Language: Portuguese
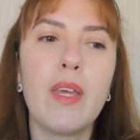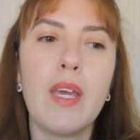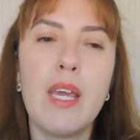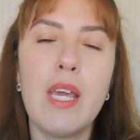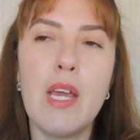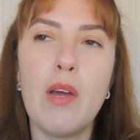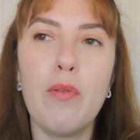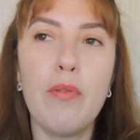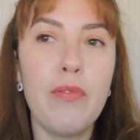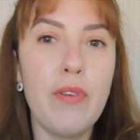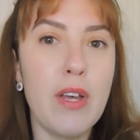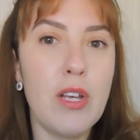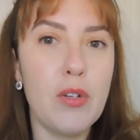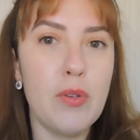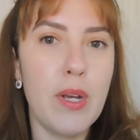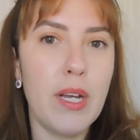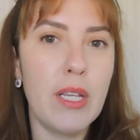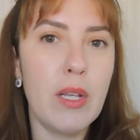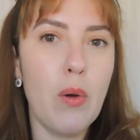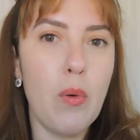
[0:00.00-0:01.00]
E eu
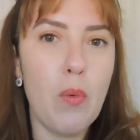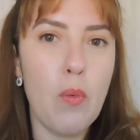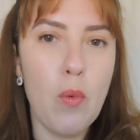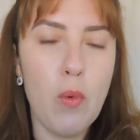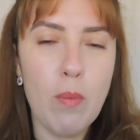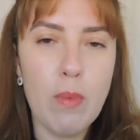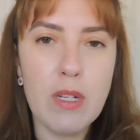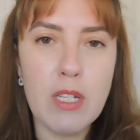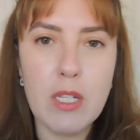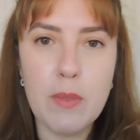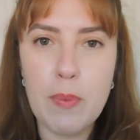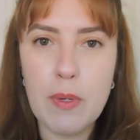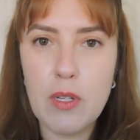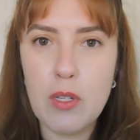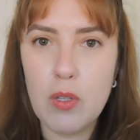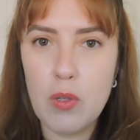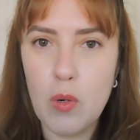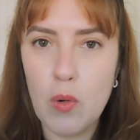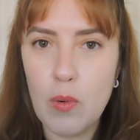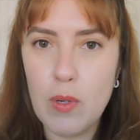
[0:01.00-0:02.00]
vejo ainda algumas
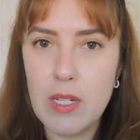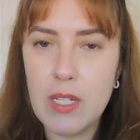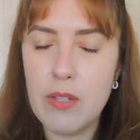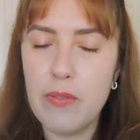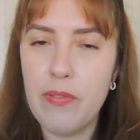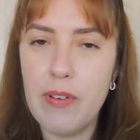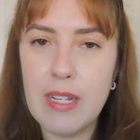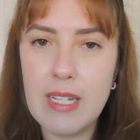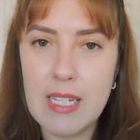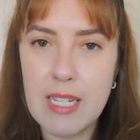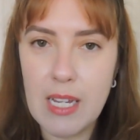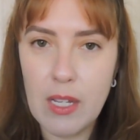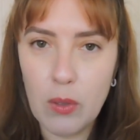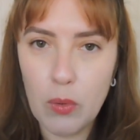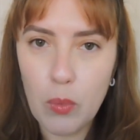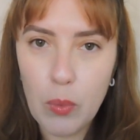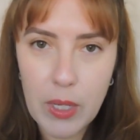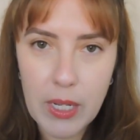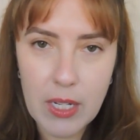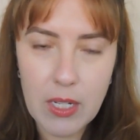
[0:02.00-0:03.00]
pessoas
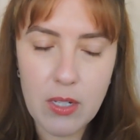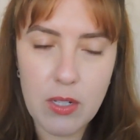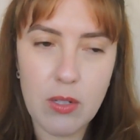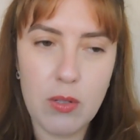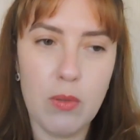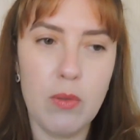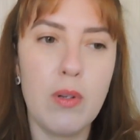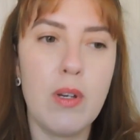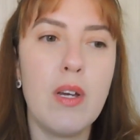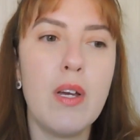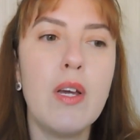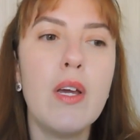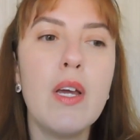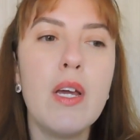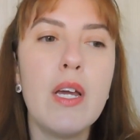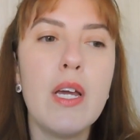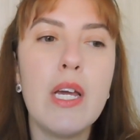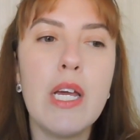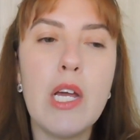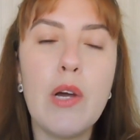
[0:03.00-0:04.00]
fazendo isso.
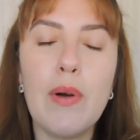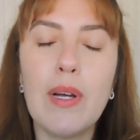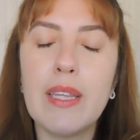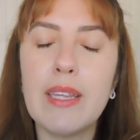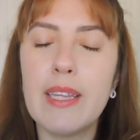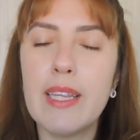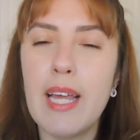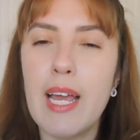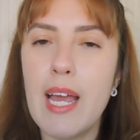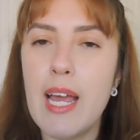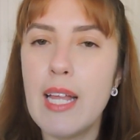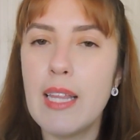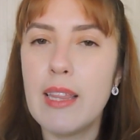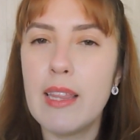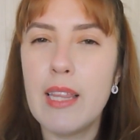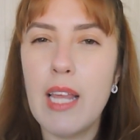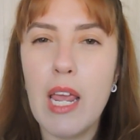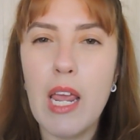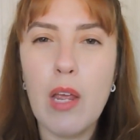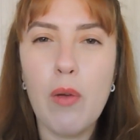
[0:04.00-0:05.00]
Eu até
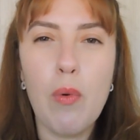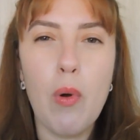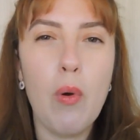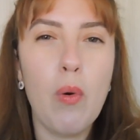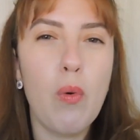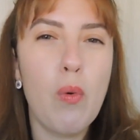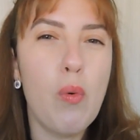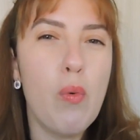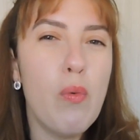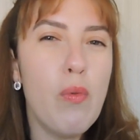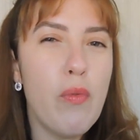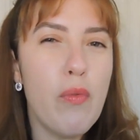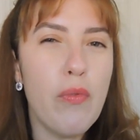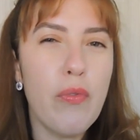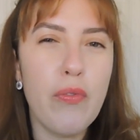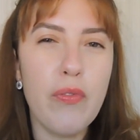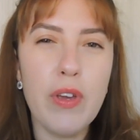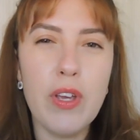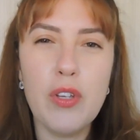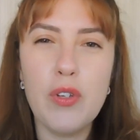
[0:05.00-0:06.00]
tenho
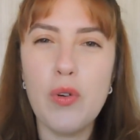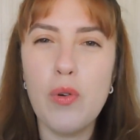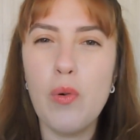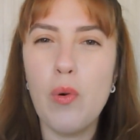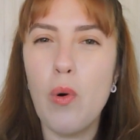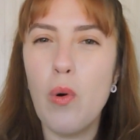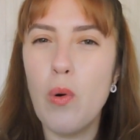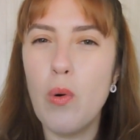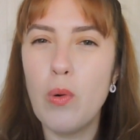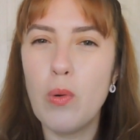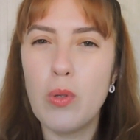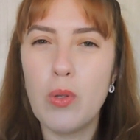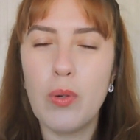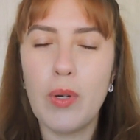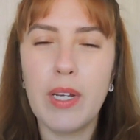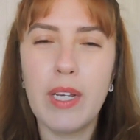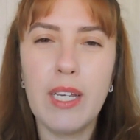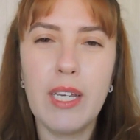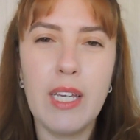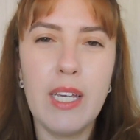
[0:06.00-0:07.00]
algum vídeo ou
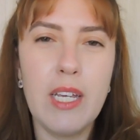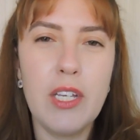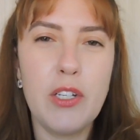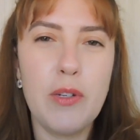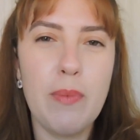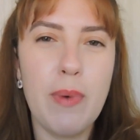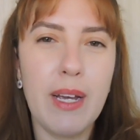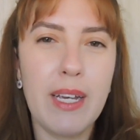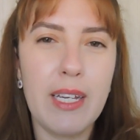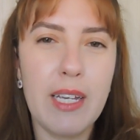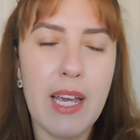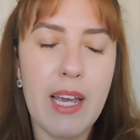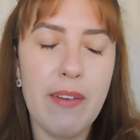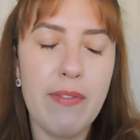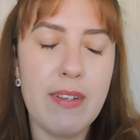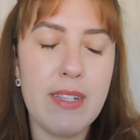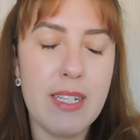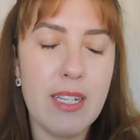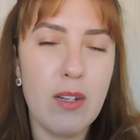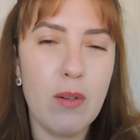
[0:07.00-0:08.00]
outro aqui de ma é,
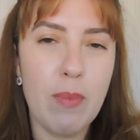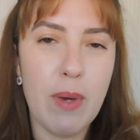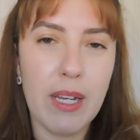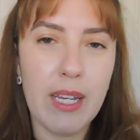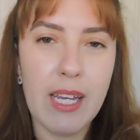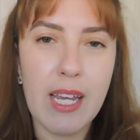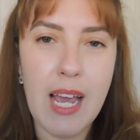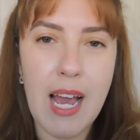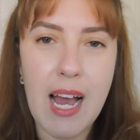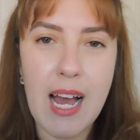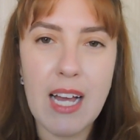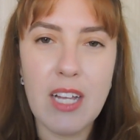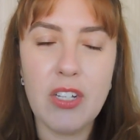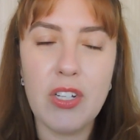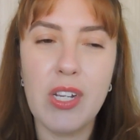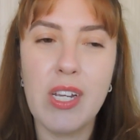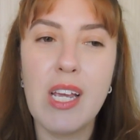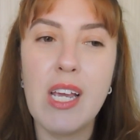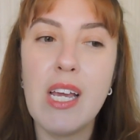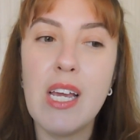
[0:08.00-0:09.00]
fazendo
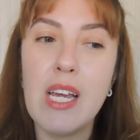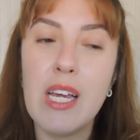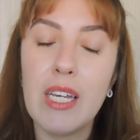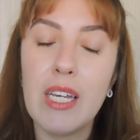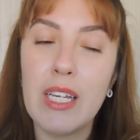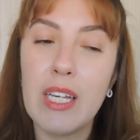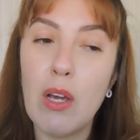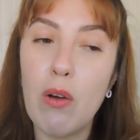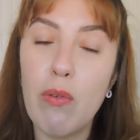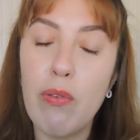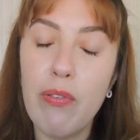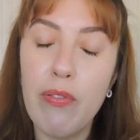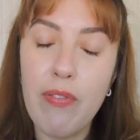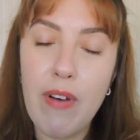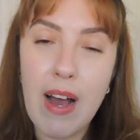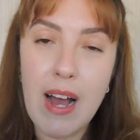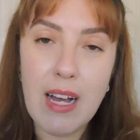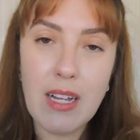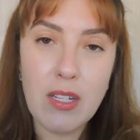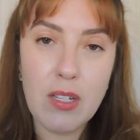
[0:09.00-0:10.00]
maquiagem que eu
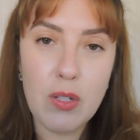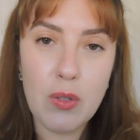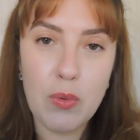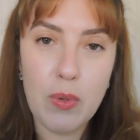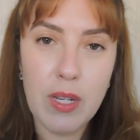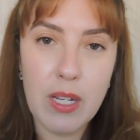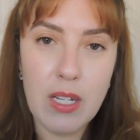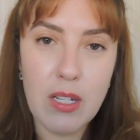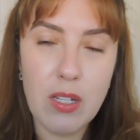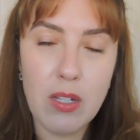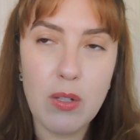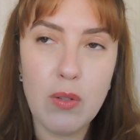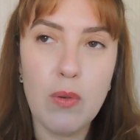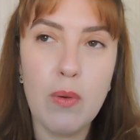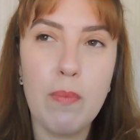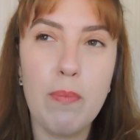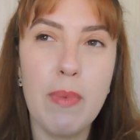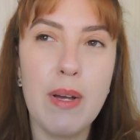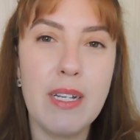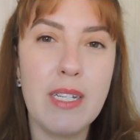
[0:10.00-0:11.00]
faço
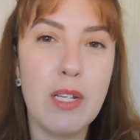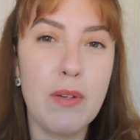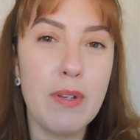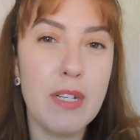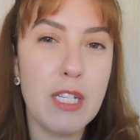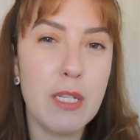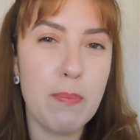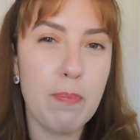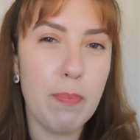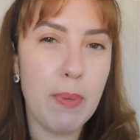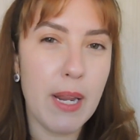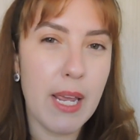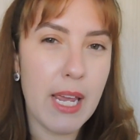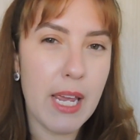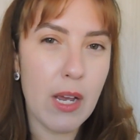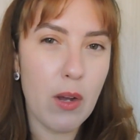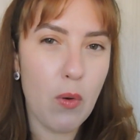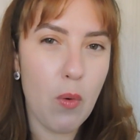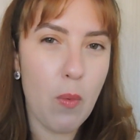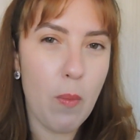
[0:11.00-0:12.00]
isso, mas eu
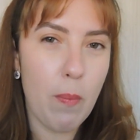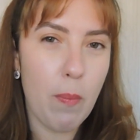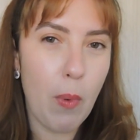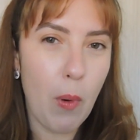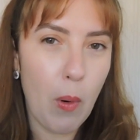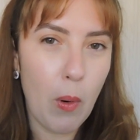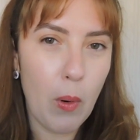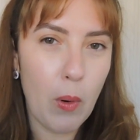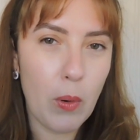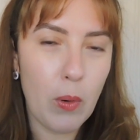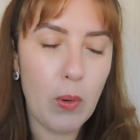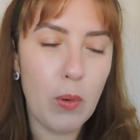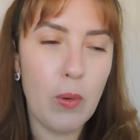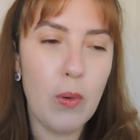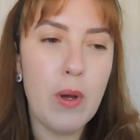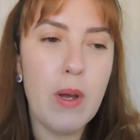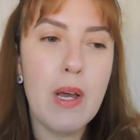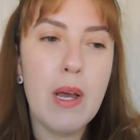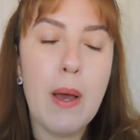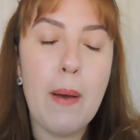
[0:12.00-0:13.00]
explico um
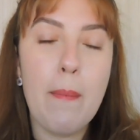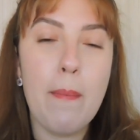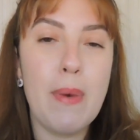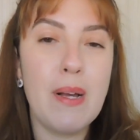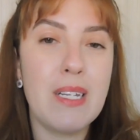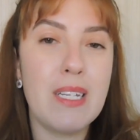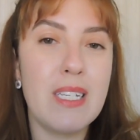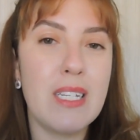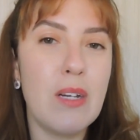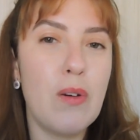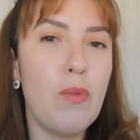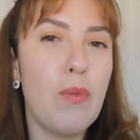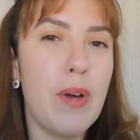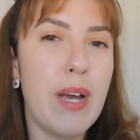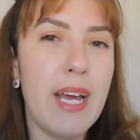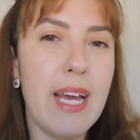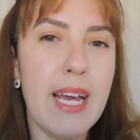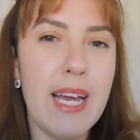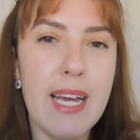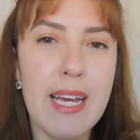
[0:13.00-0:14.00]
pouco, mas não
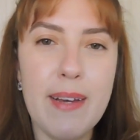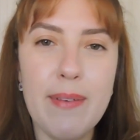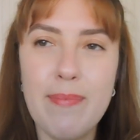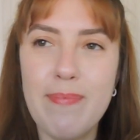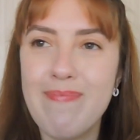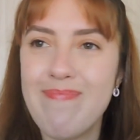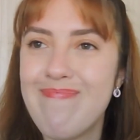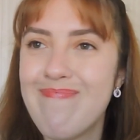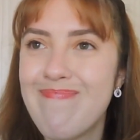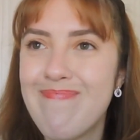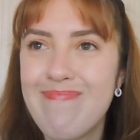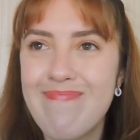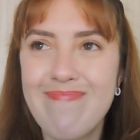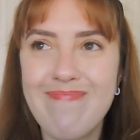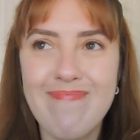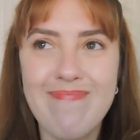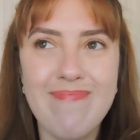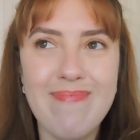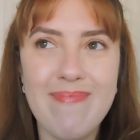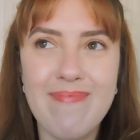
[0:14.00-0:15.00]
é
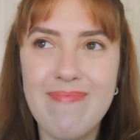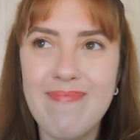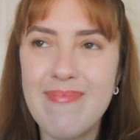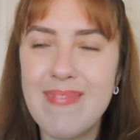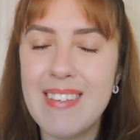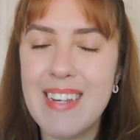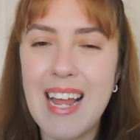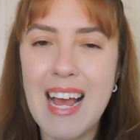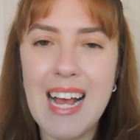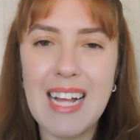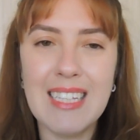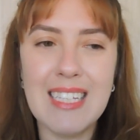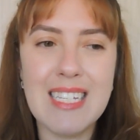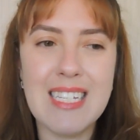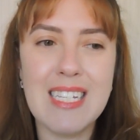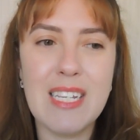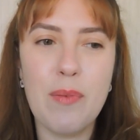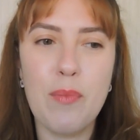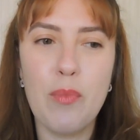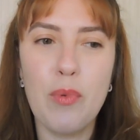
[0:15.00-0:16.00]
nada
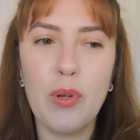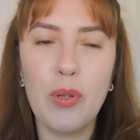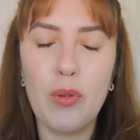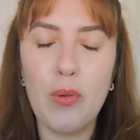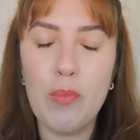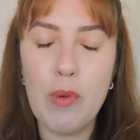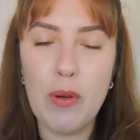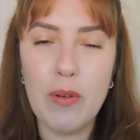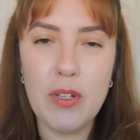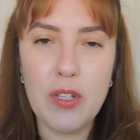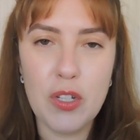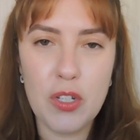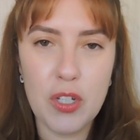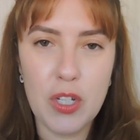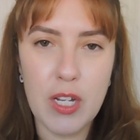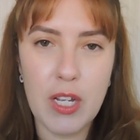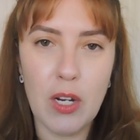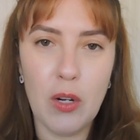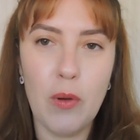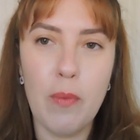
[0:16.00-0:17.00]
assim muito meu
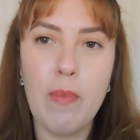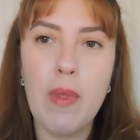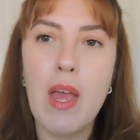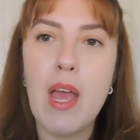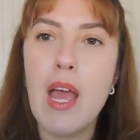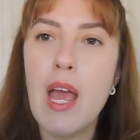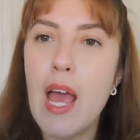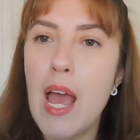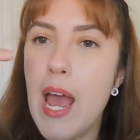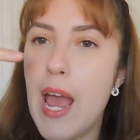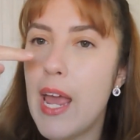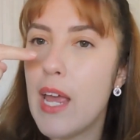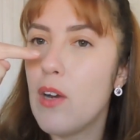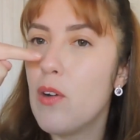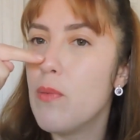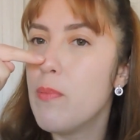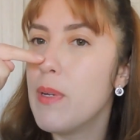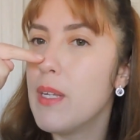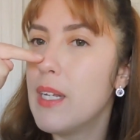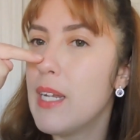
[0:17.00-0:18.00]
estilo. É
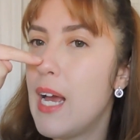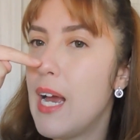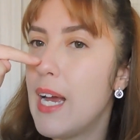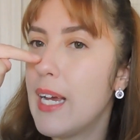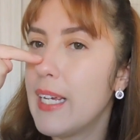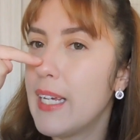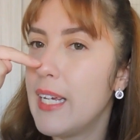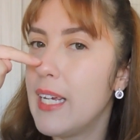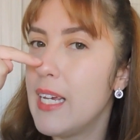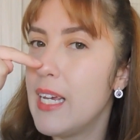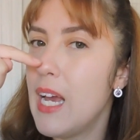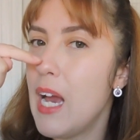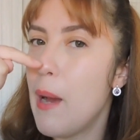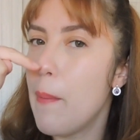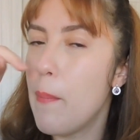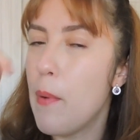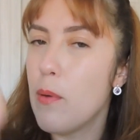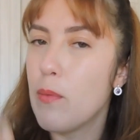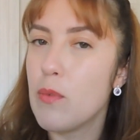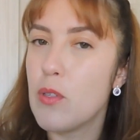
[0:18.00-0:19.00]
iluminar aqui
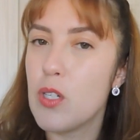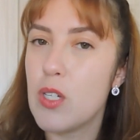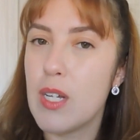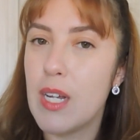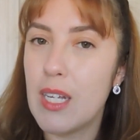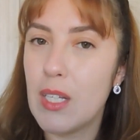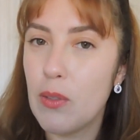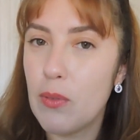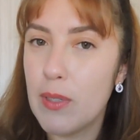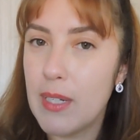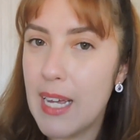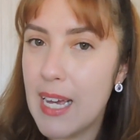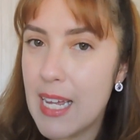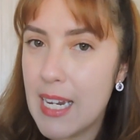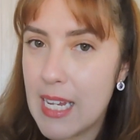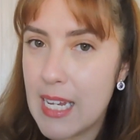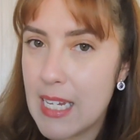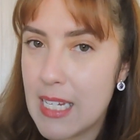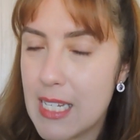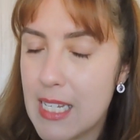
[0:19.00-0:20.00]
a pontinha do
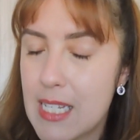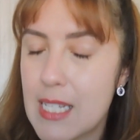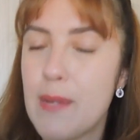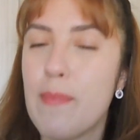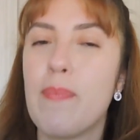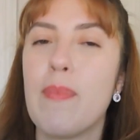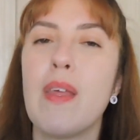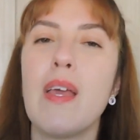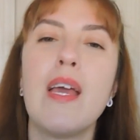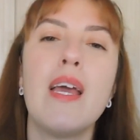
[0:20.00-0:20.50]
nariz.